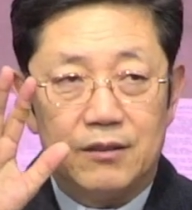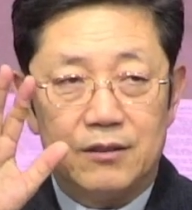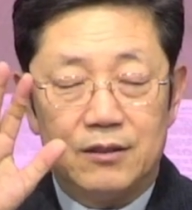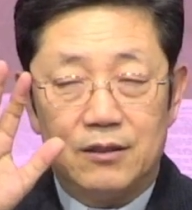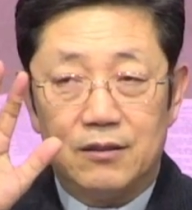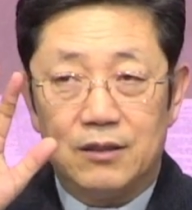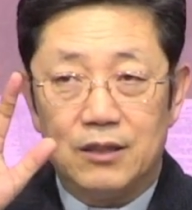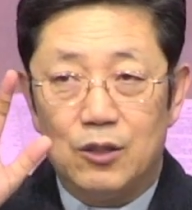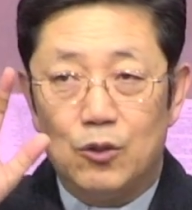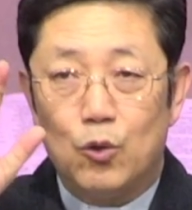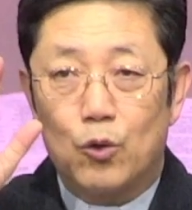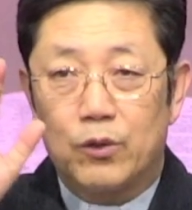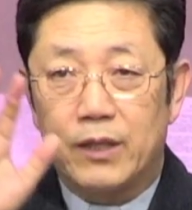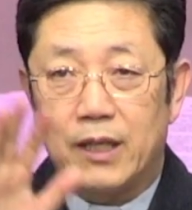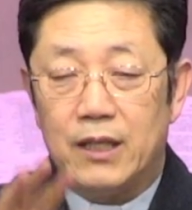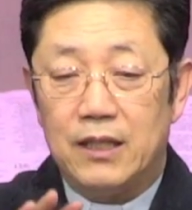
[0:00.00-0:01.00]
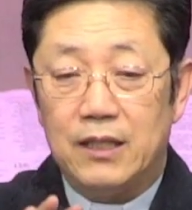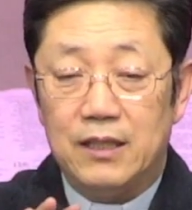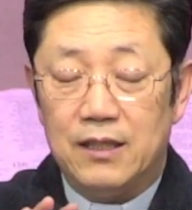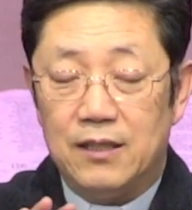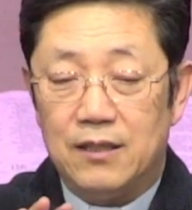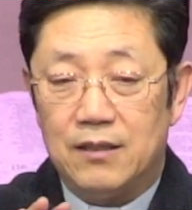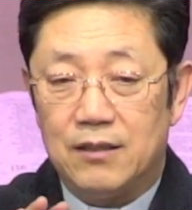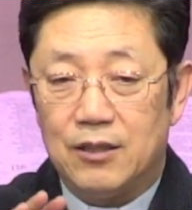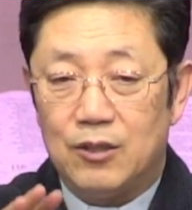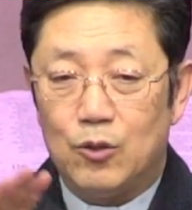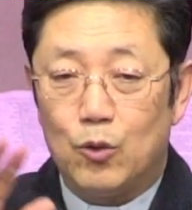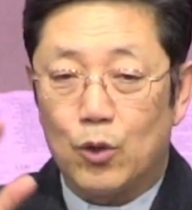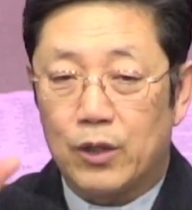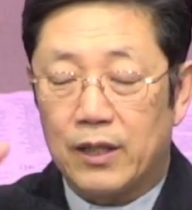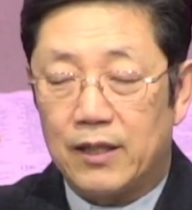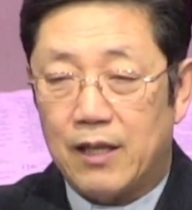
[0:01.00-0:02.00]
일곱 개 인,
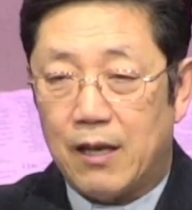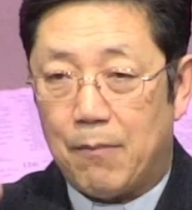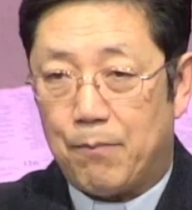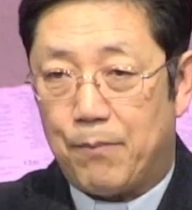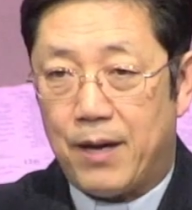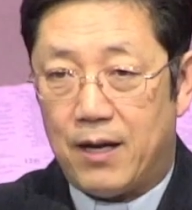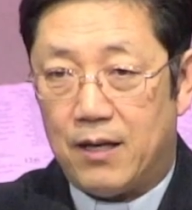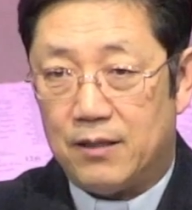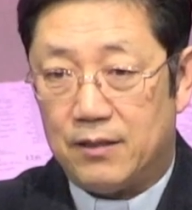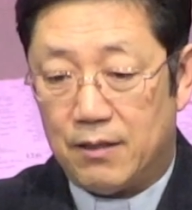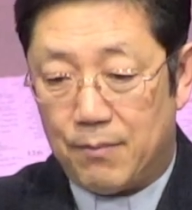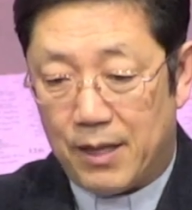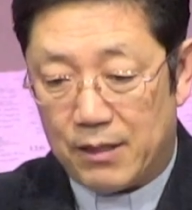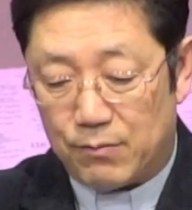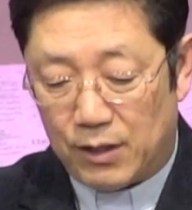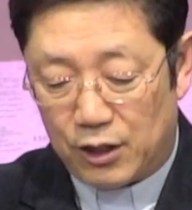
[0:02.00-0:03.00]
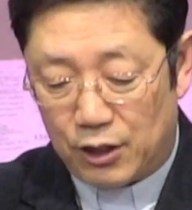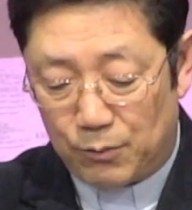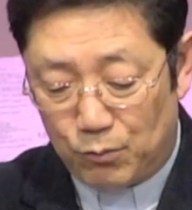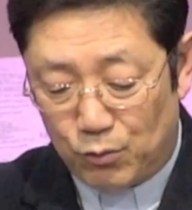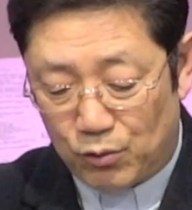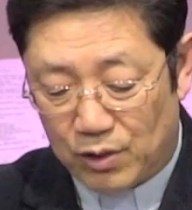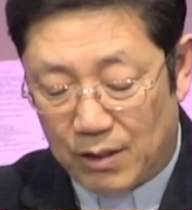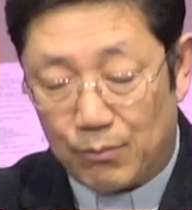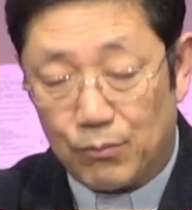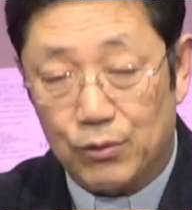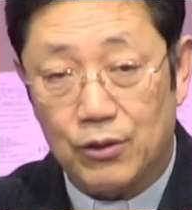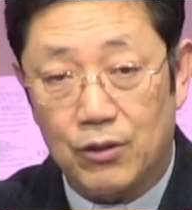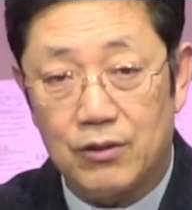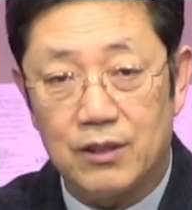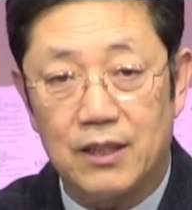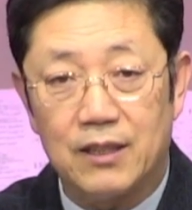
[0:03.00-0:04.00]
일곱 개 나팔, 이제 마지막 십육
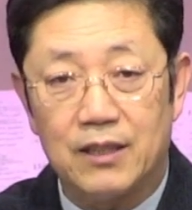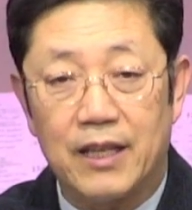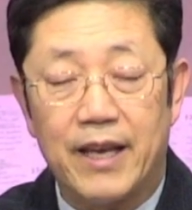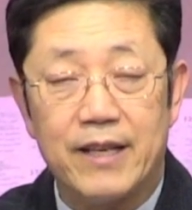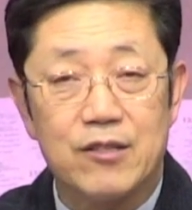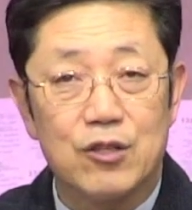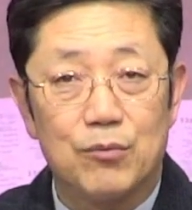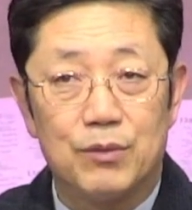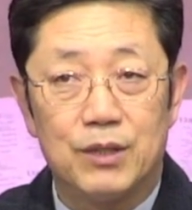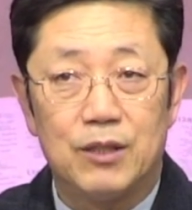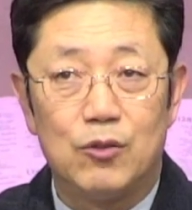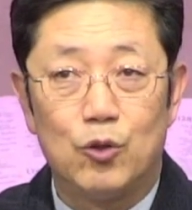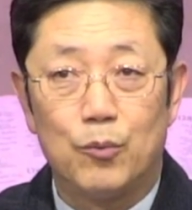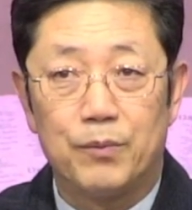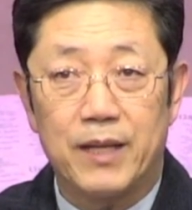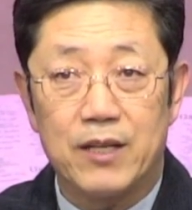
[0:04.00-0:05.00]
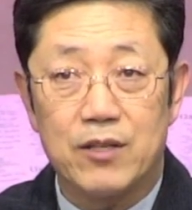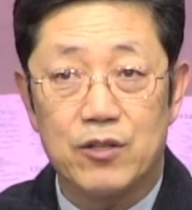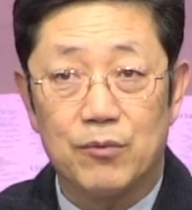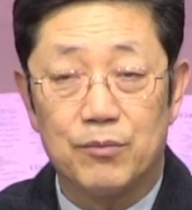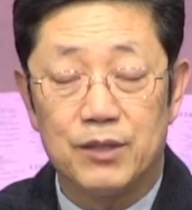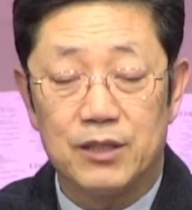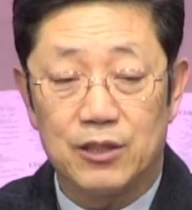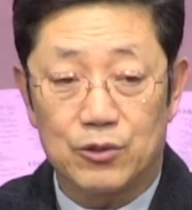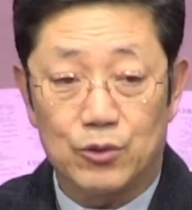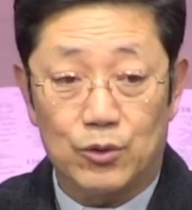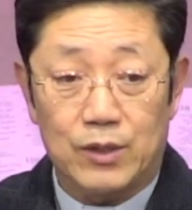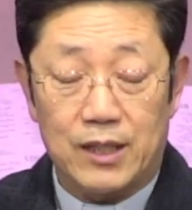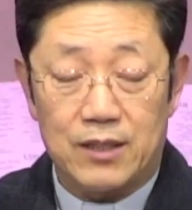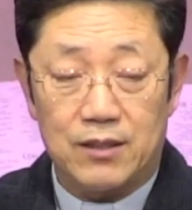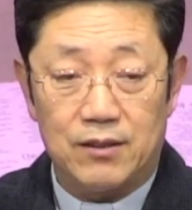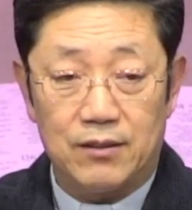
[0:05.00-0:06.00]
장부터는 이제 대접이 일곱 대접이 이제
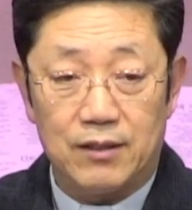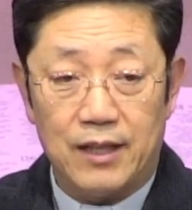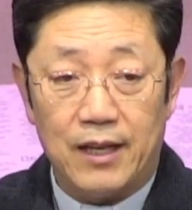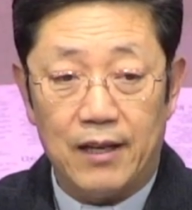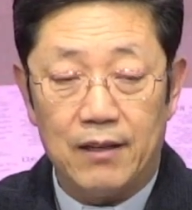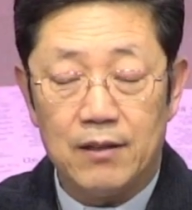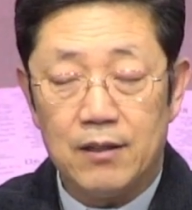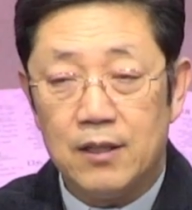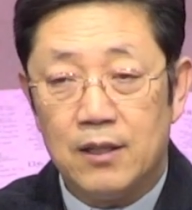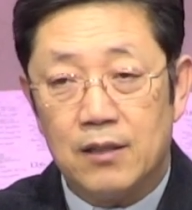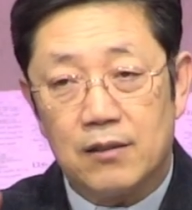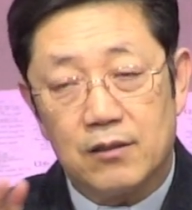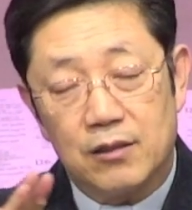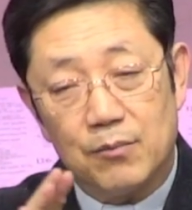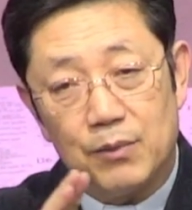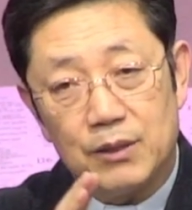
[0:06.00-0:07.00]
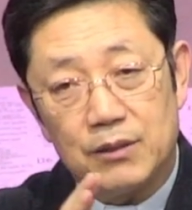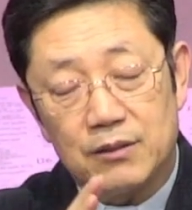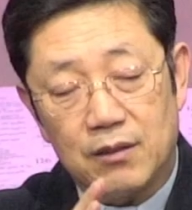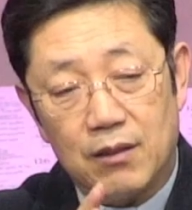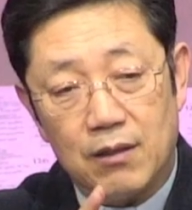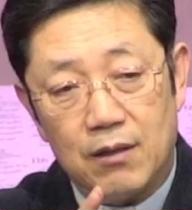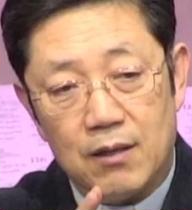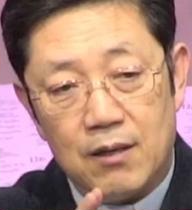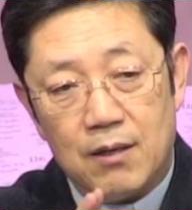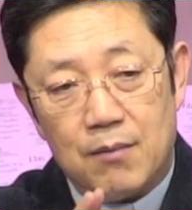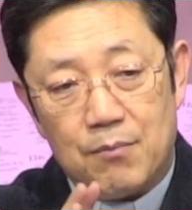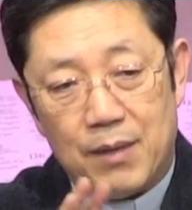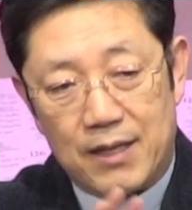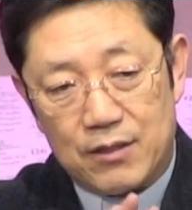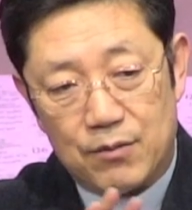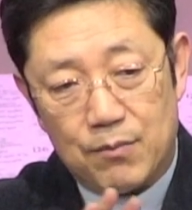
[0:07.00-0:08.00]
쏟아지는데 그러면서
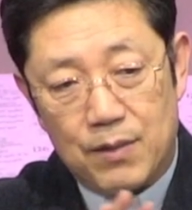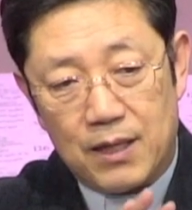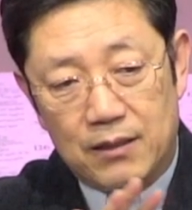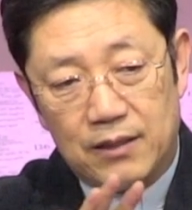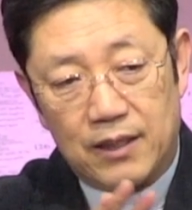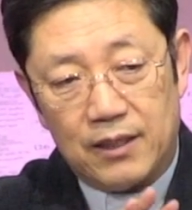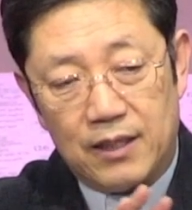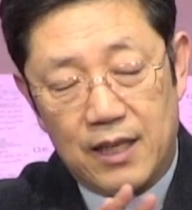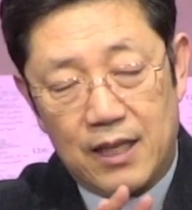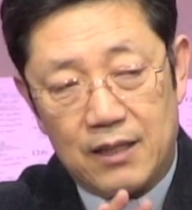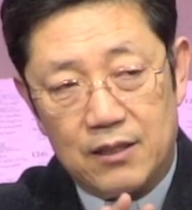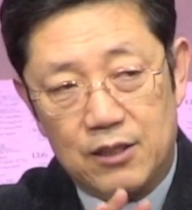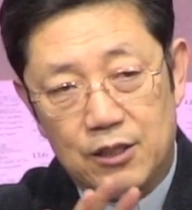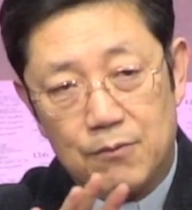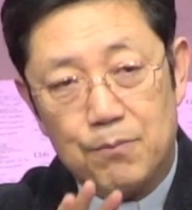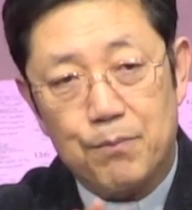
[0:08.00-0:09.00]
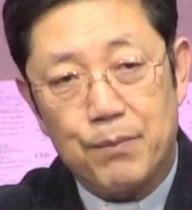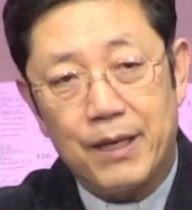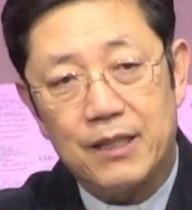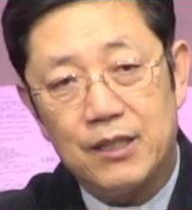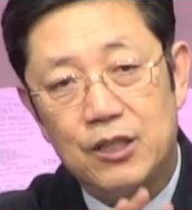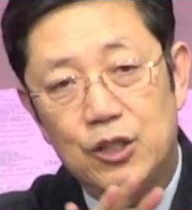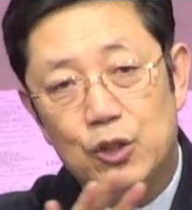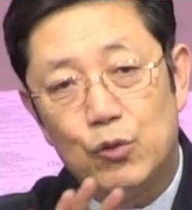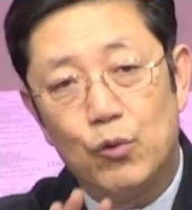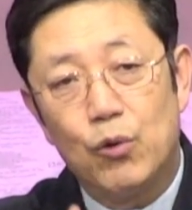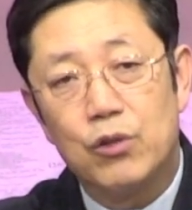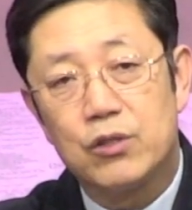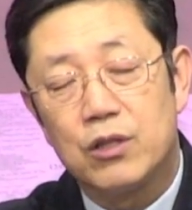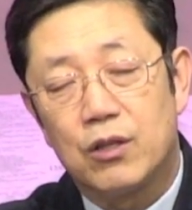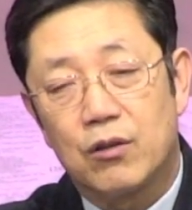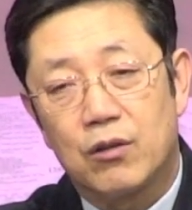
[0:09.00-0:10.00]
마지막 때에 대한 심판이
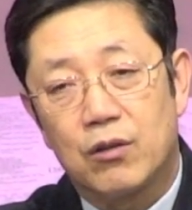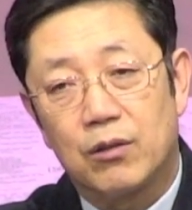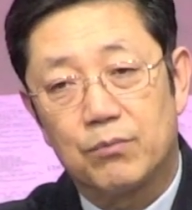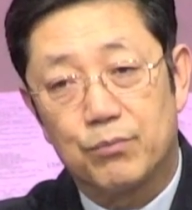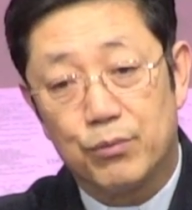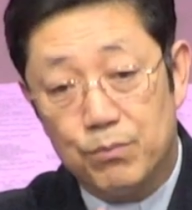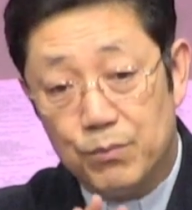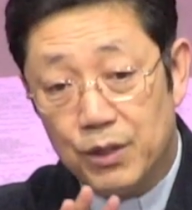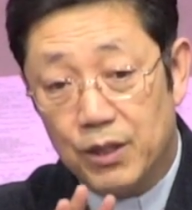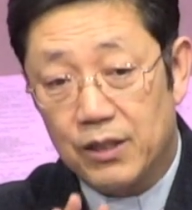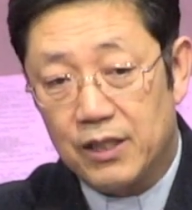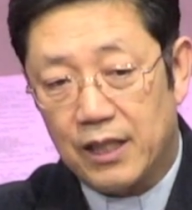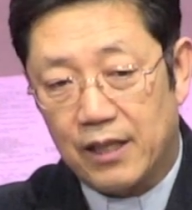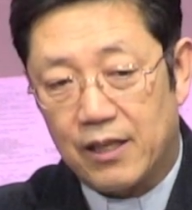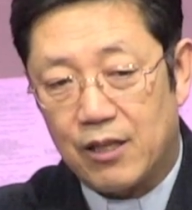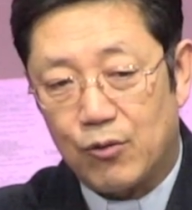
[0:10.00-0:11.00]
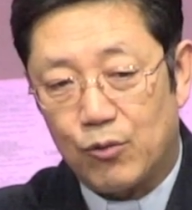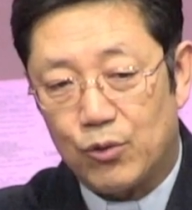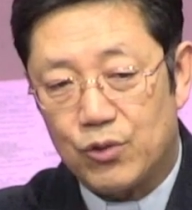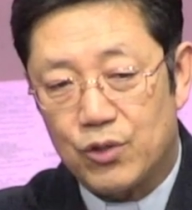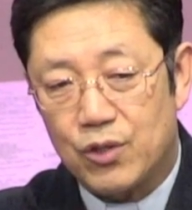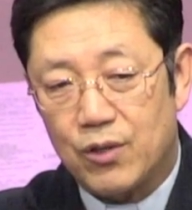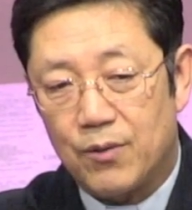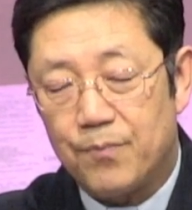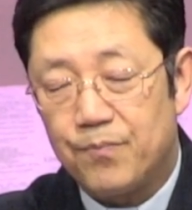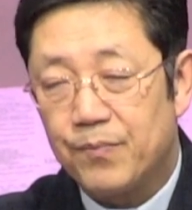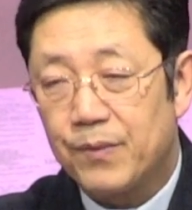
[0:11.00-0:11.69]
이루어질 것 분명히 얘기하고 있죠.